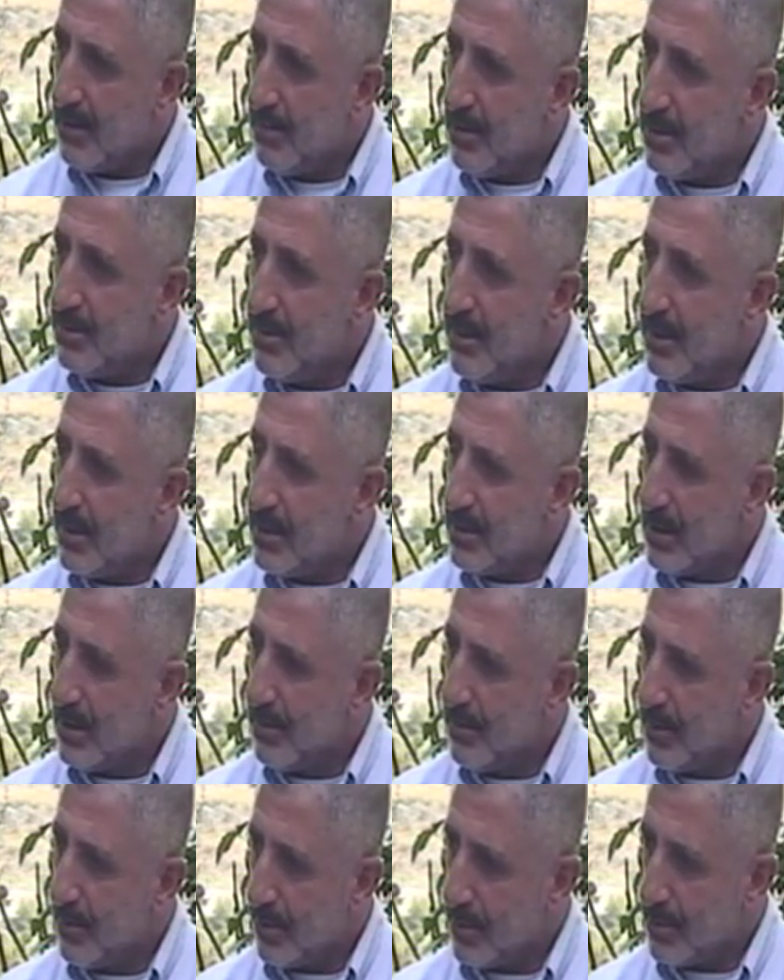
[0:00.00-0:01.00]
70 bin
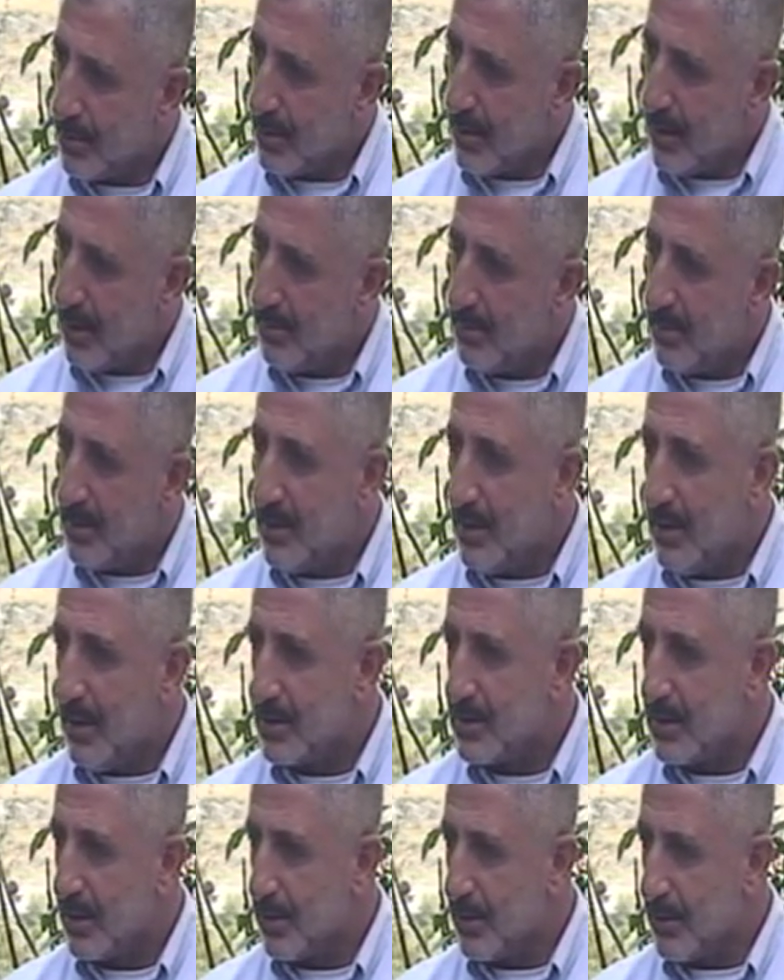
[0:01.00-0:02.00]
kişilik bir orduyla
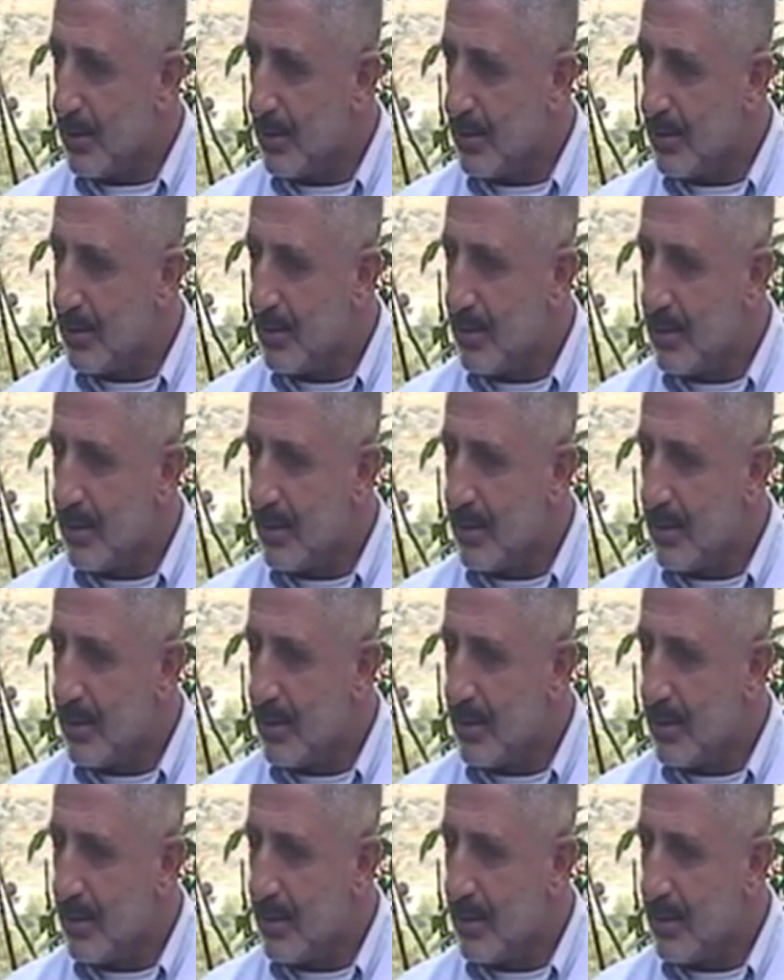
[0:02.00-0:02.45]
Medine'ye saldırıyor.